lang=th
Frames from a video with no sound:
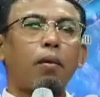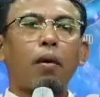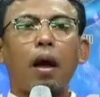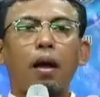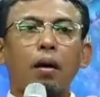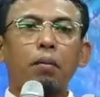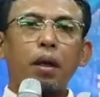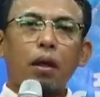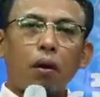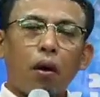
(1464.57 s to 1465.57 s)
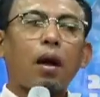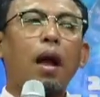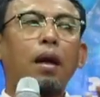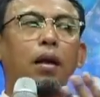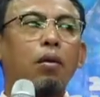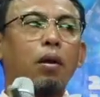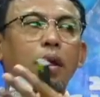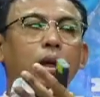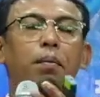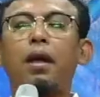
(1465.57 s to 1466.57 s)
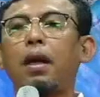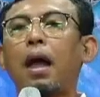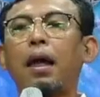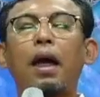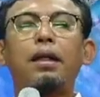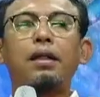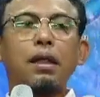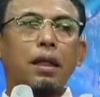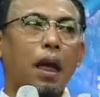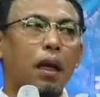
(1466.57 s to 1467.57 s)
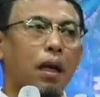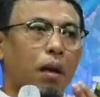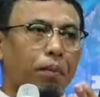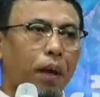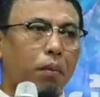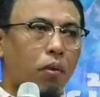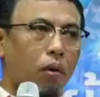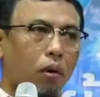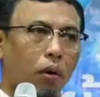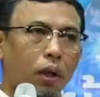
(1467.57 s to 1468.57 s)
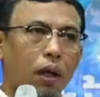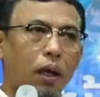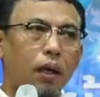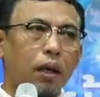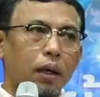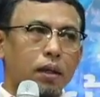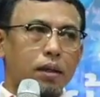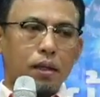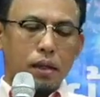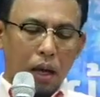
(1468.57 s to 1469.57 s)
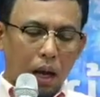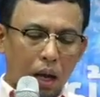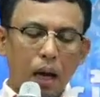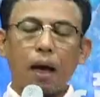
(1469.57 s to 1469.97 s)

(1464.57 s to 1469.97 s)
ว่าพี่น้องกันหรือคนที่เป็นญาติใกล้ชิดกันเป็นบุคคลที่ศาสนาห้า